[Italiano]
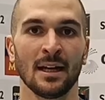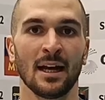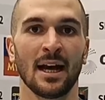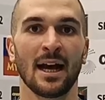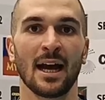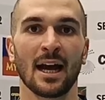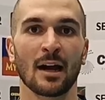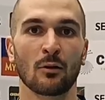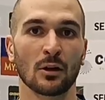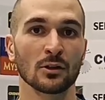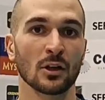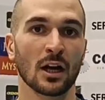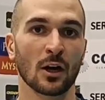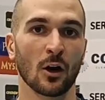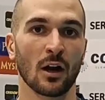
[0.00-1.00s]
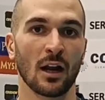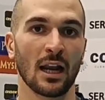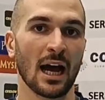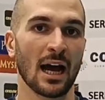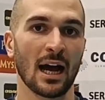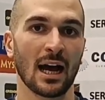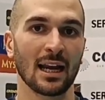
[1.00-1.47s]
eh, quando la,
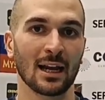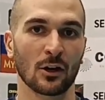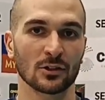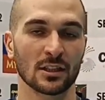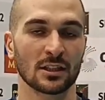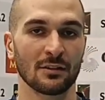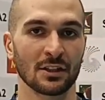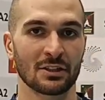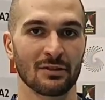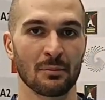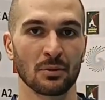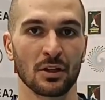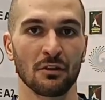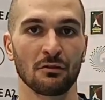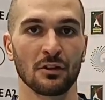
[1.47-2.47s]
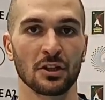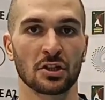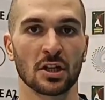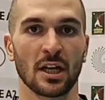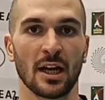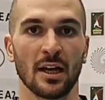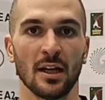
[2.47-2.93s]
la, la, cosa si faceva più
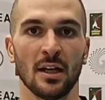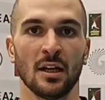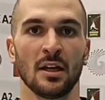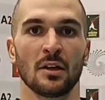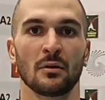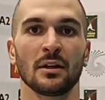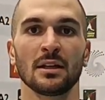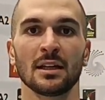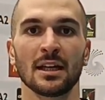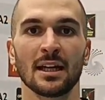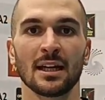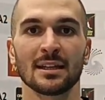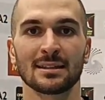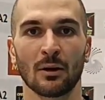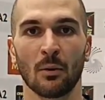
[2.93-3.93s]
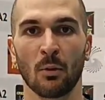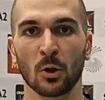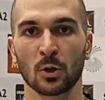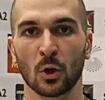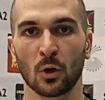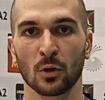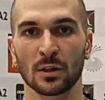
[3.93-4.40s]
difficile. Quindi siamo
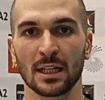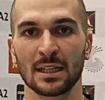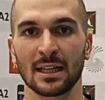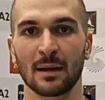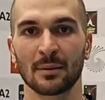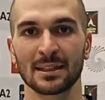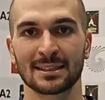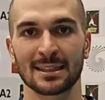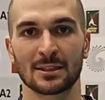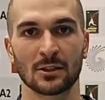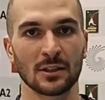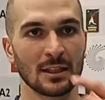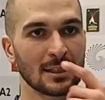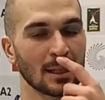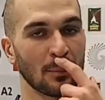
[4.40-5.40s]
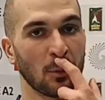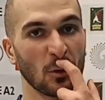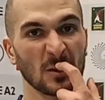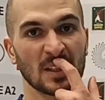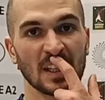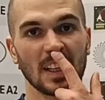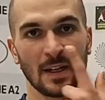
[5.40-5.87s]
molto contenti della prestazione dei tre
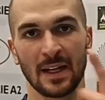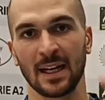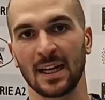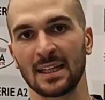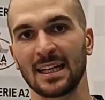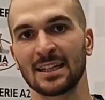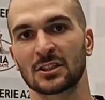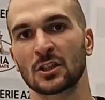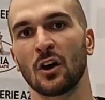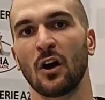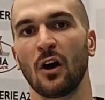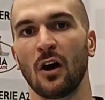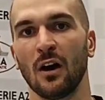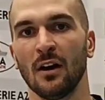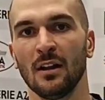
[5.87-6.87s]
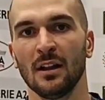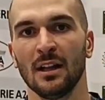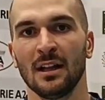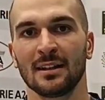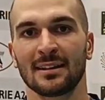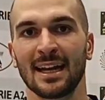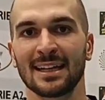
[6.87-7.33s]
punti e adesso
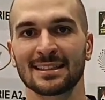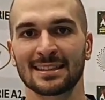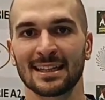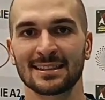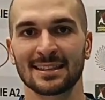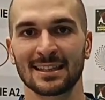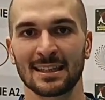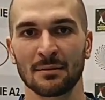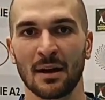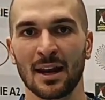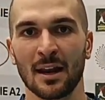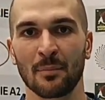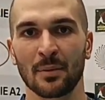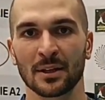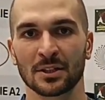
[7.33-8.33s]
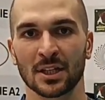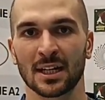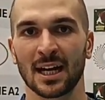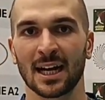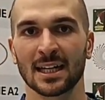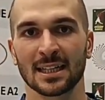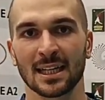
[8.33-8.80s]
testa in settimana per
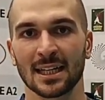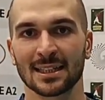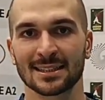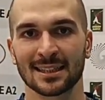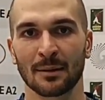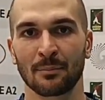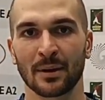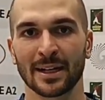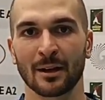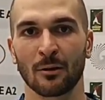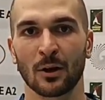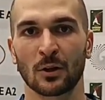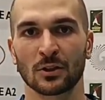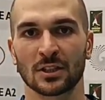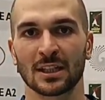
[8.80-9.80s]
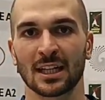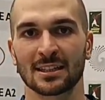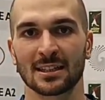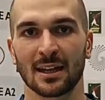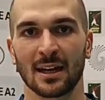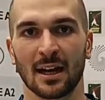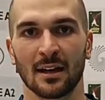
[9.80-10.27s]
cercare di strappare qualcosina a
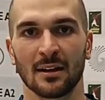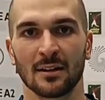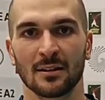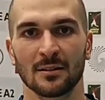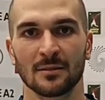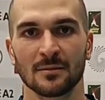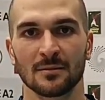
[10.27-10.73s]
Siena.